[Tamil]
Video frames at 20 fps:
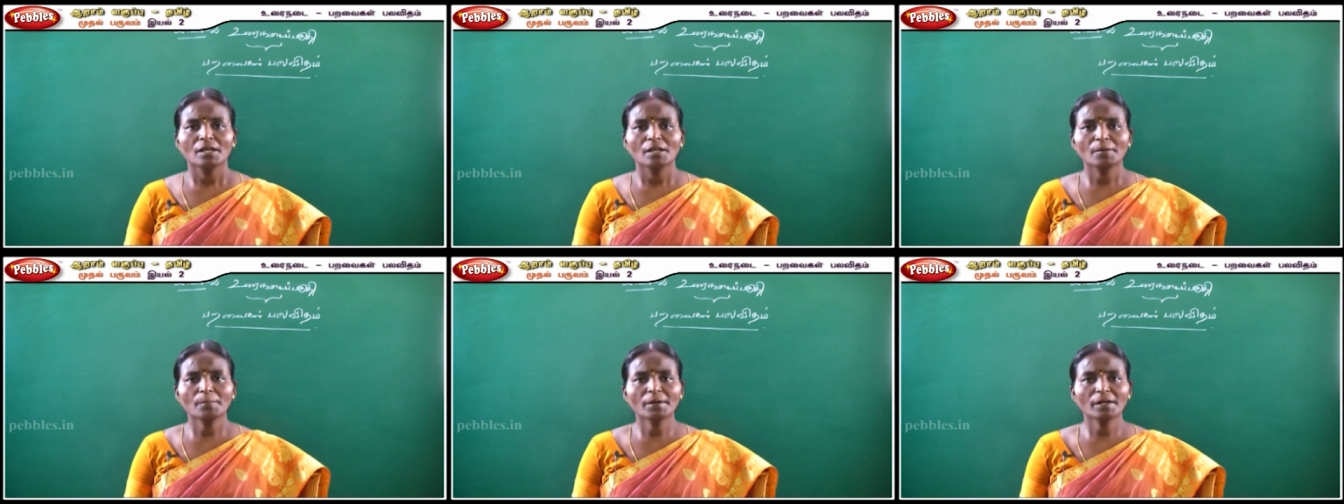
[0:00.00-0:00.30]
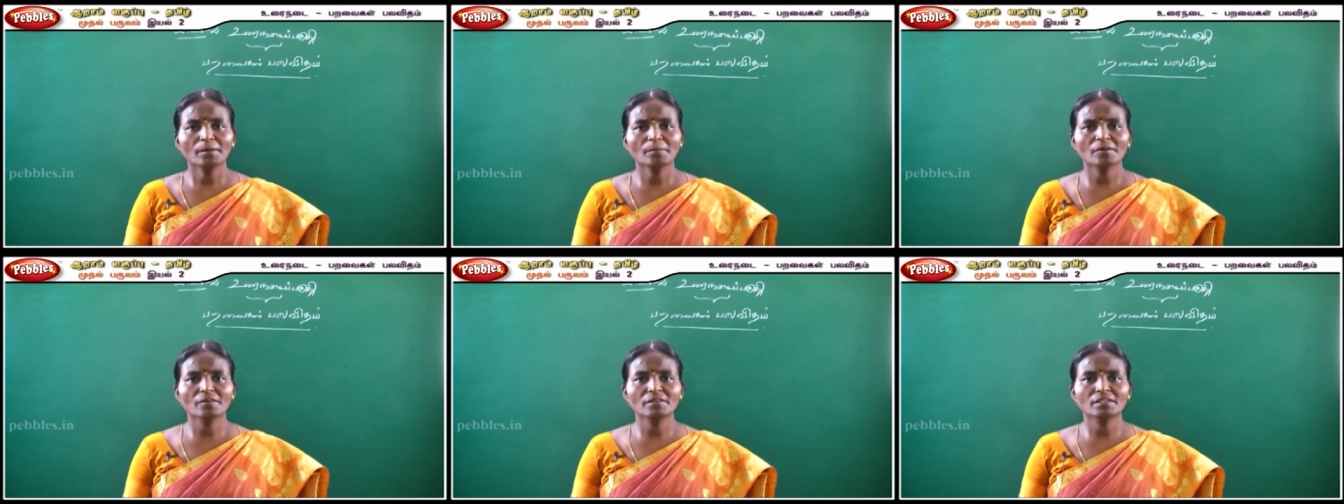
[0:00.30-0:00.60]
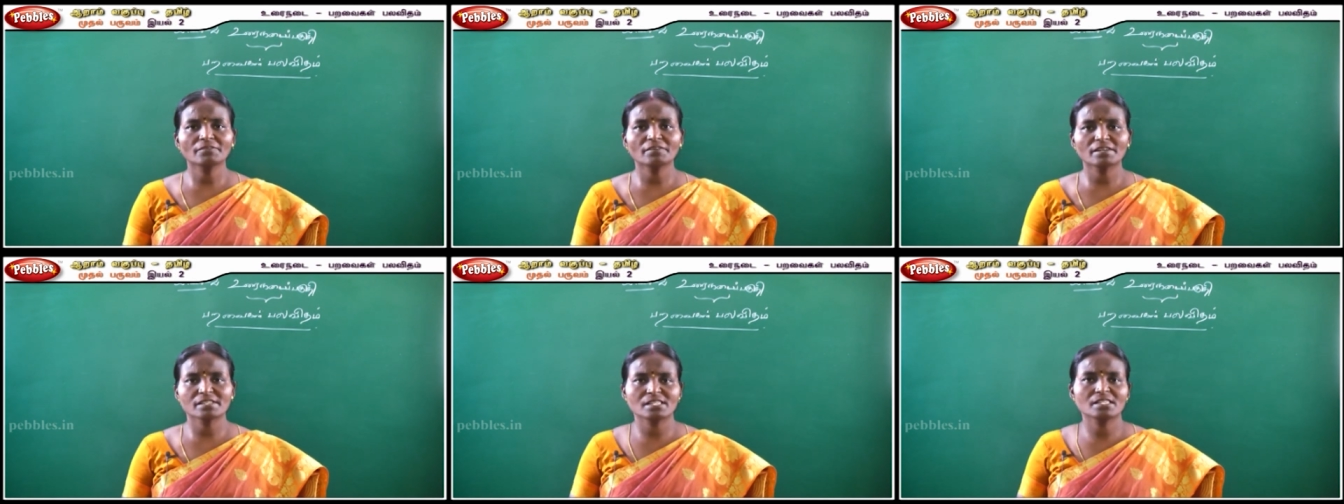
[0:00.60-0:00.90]
இப்போ நமக்கு
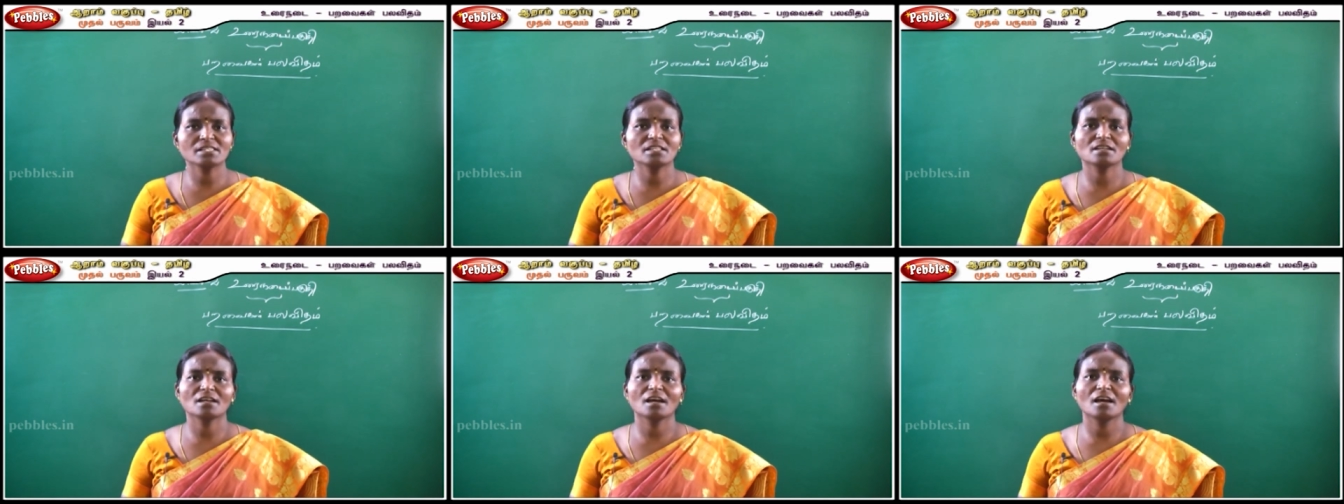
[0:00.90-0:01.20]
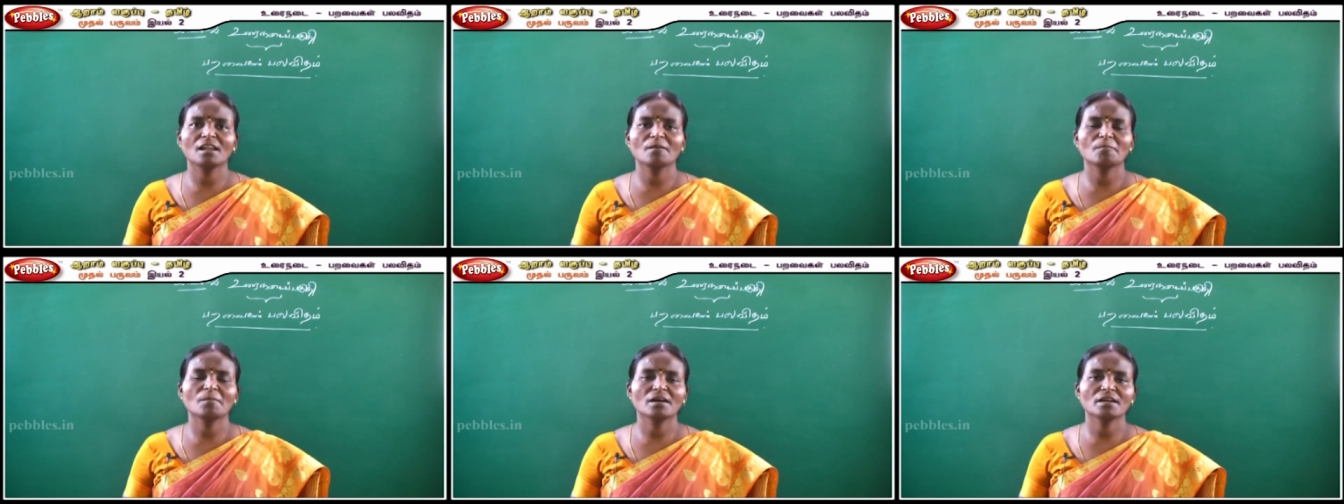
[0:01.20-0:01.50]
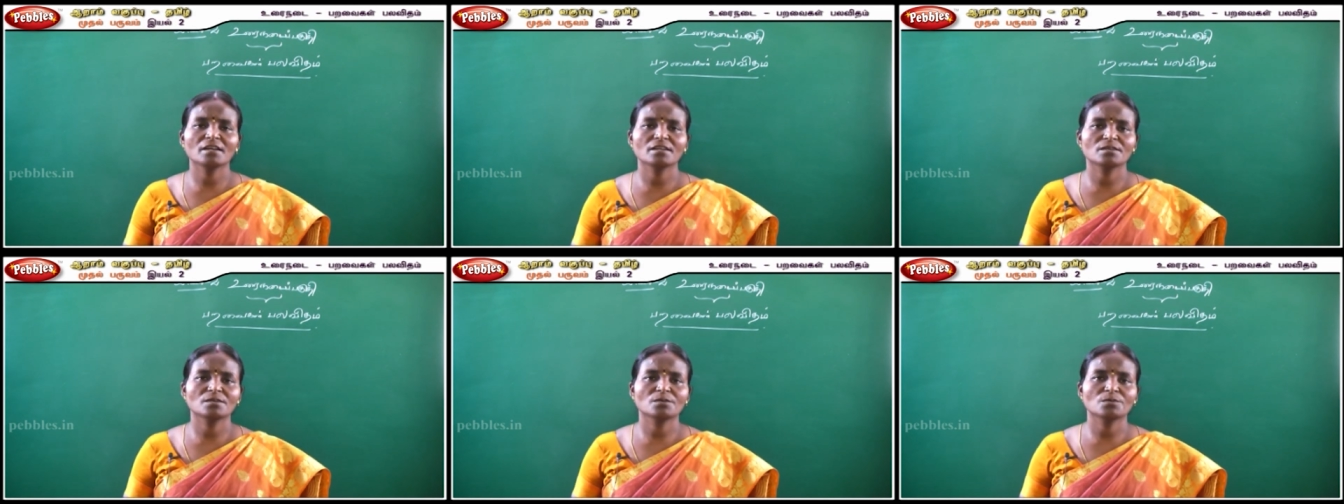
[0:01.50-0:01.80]
வந்து வசந்த
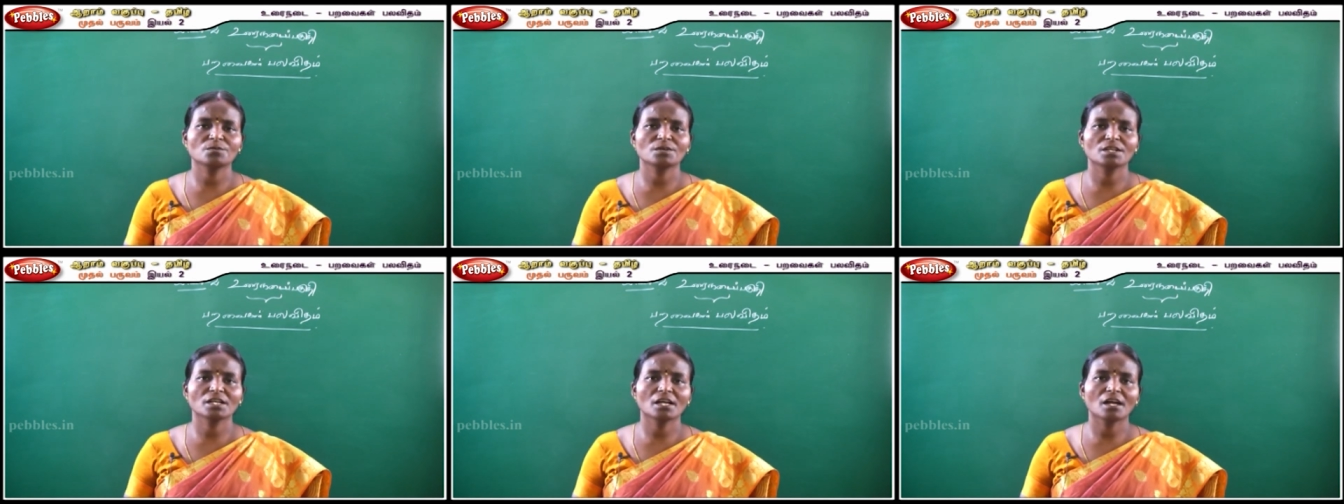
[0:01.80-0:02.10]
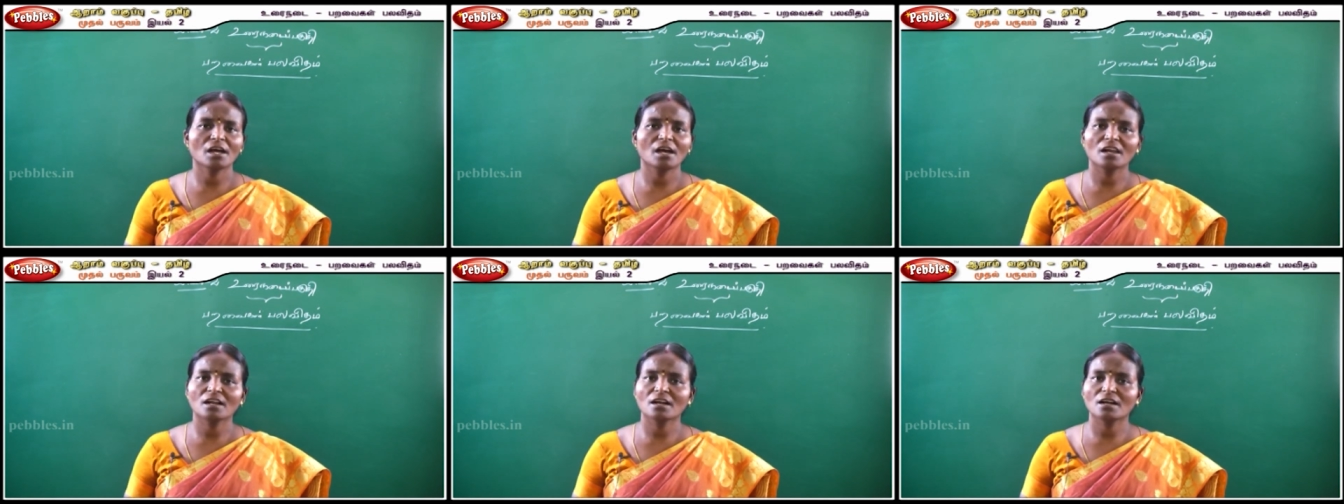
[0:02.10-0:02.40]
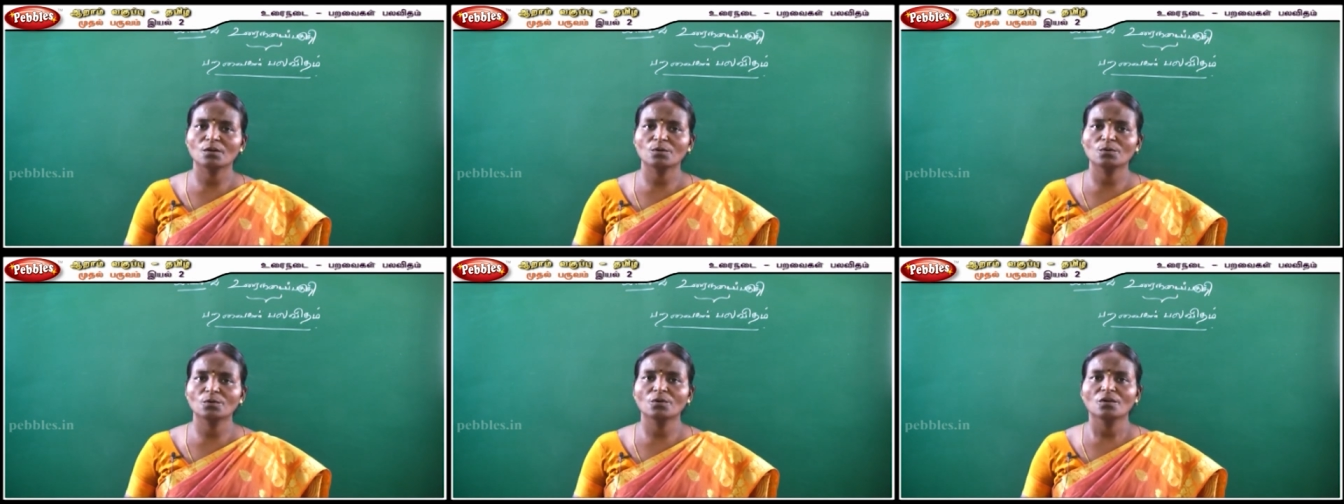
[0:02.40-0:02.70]
காலமாக இருக்கக்கூடிய
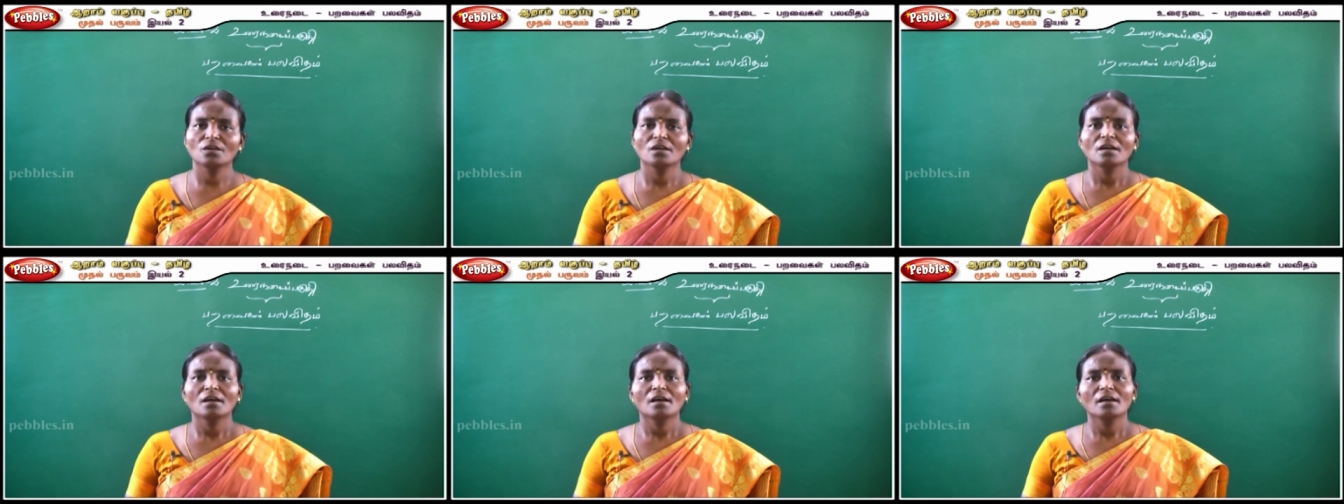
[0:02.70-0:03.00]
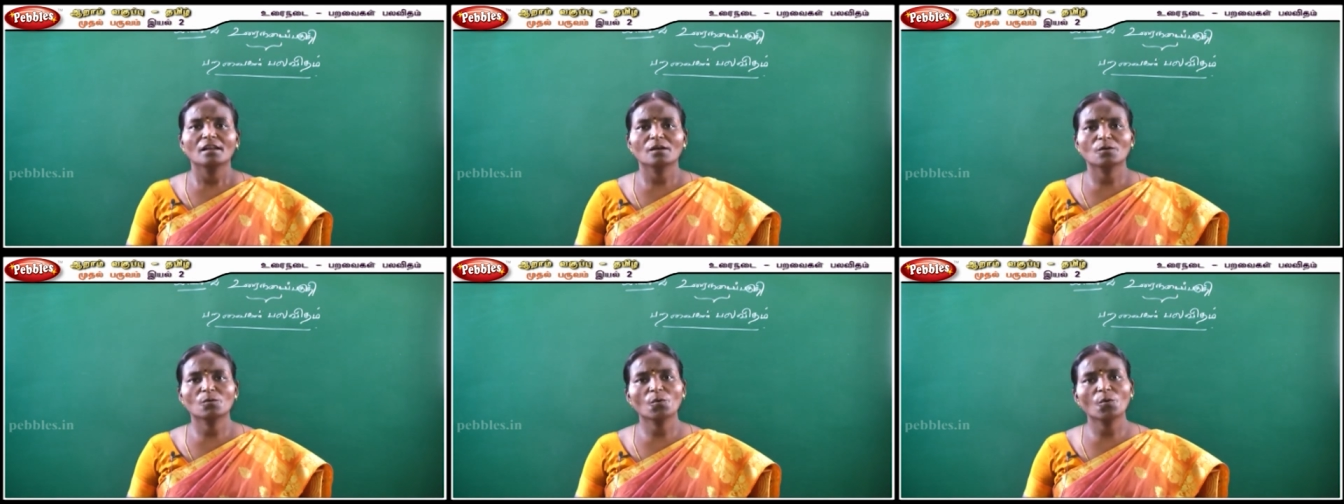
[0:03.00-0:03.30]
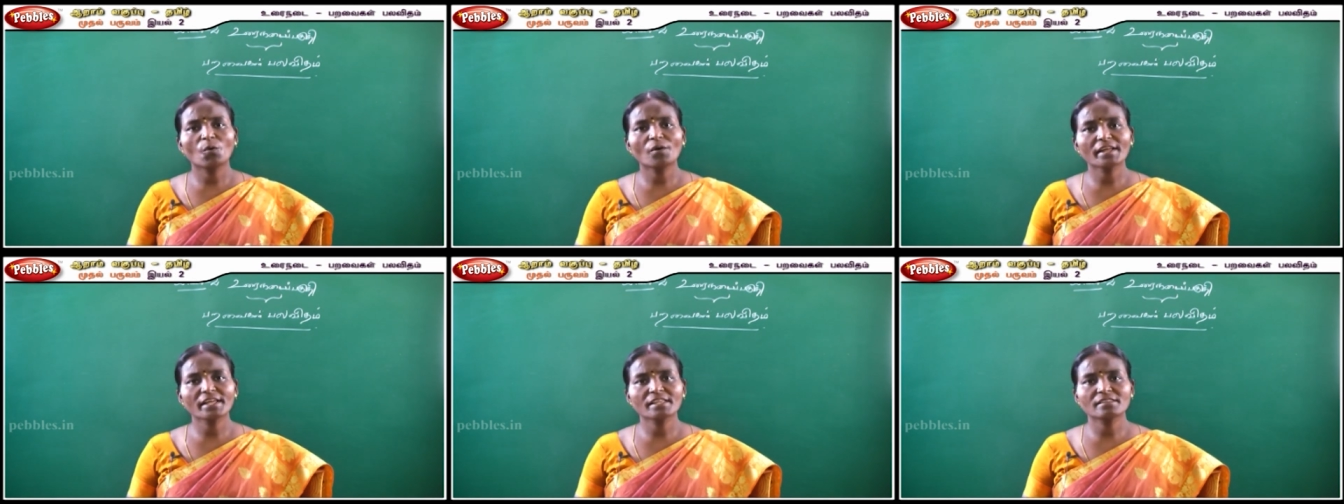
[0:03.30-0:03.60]
காலங்களோ இல்லை
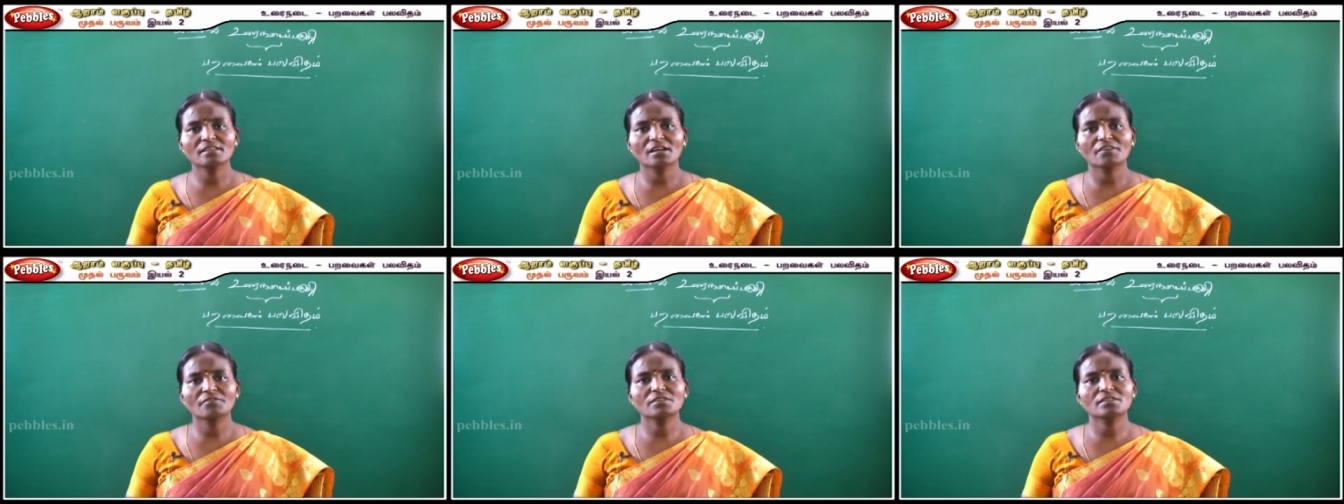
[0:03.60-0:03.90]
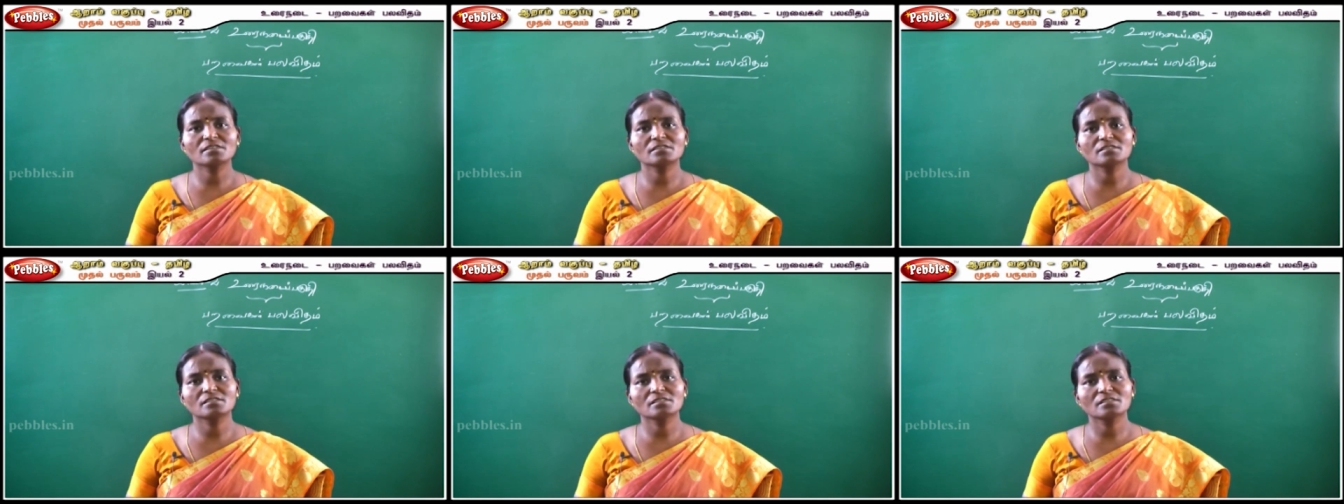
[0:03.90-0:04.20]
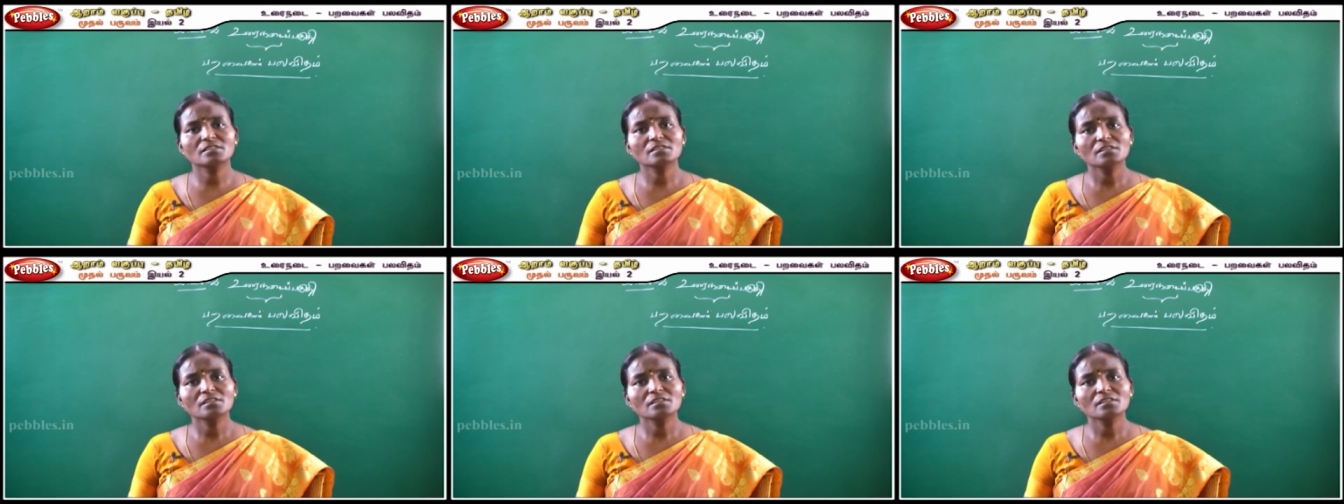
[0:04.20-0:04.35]
கோடை தவிர்த்து